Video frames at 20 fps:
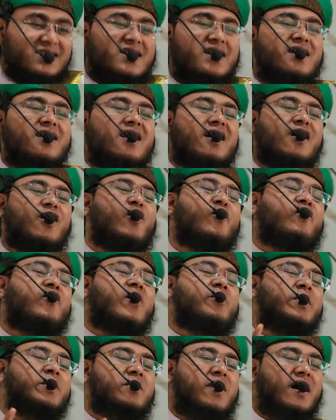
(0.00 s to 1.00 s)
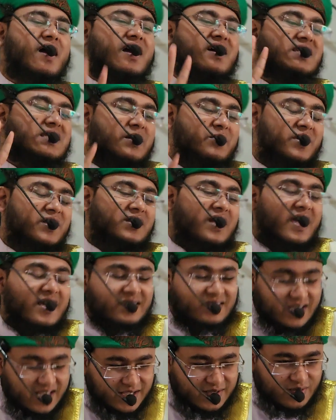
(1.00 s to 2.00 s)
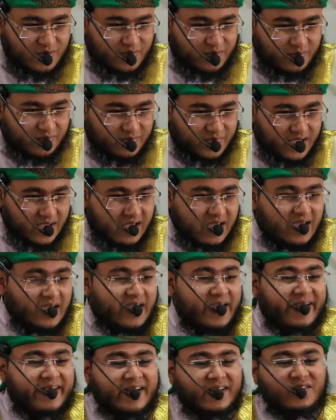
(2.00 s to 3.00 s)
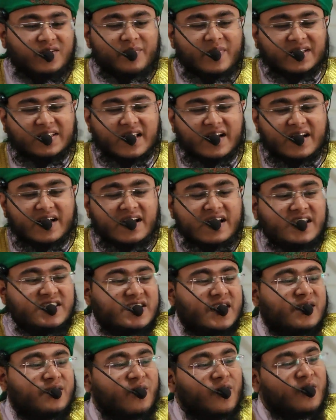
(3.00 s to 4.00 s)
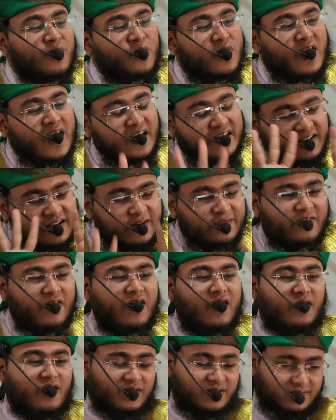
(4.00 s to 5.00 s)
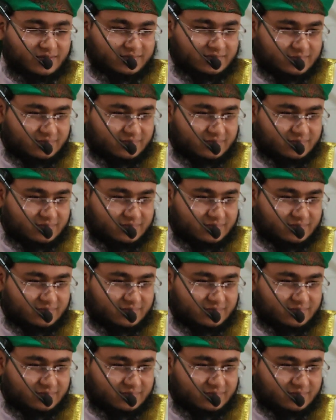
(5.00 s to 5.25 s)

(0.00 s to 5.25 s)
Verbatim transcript: জেনে রাখো ফাবিমা কাসাবাত আইদিকুম এটা তোমাদের নিজের কর্মকাণ্ডের ফল